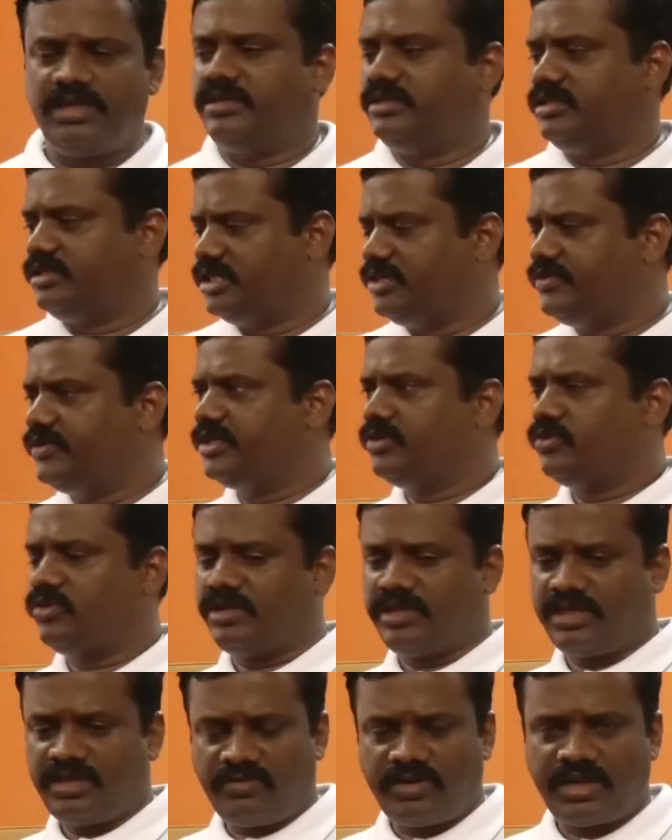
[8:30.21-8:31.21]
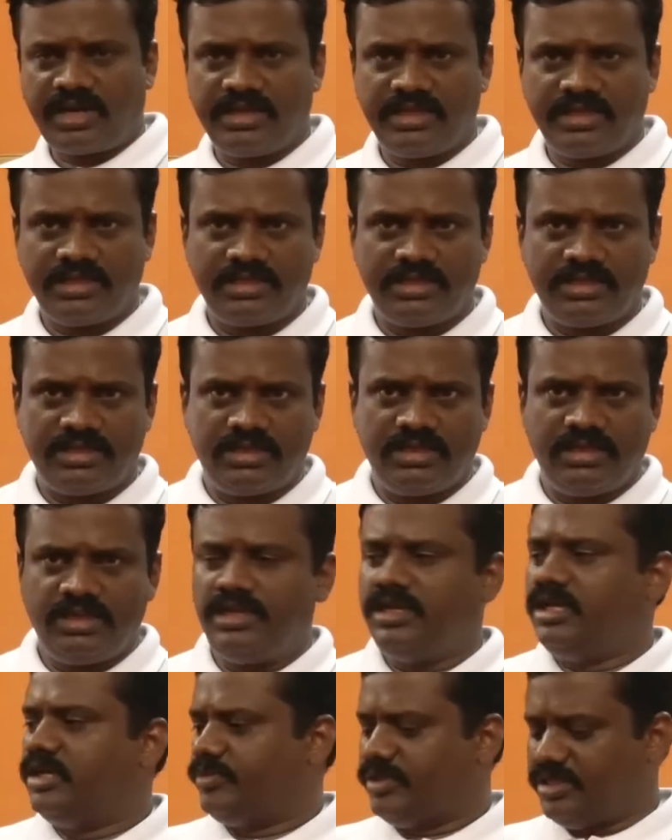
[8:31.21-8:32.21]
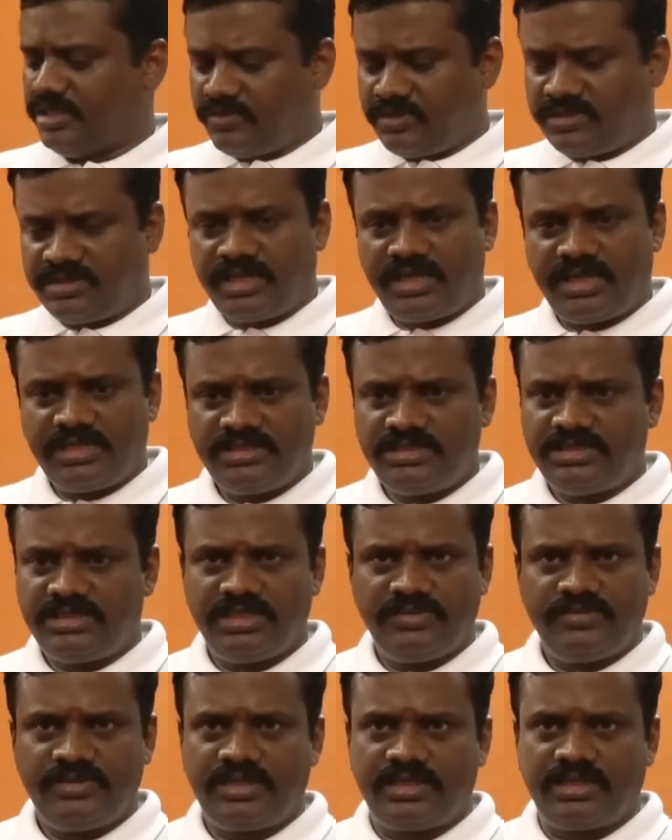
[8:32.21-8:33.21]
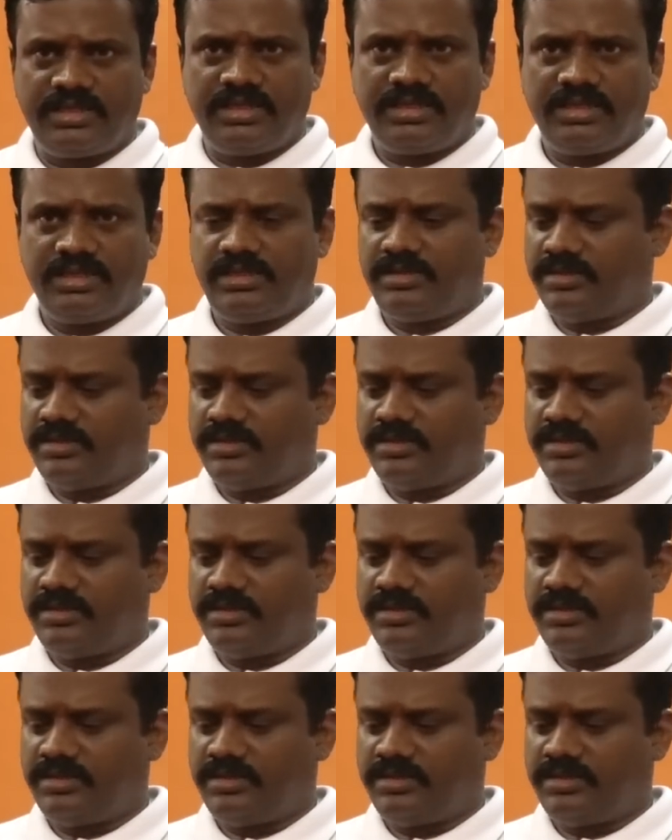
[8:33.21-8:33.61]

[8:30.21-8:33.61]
இந்த டிவிக்கு ஒன் இயர் வாரண்டி இருக்குது இப்போ இருபத்தி நாலு டிவி இருக்குது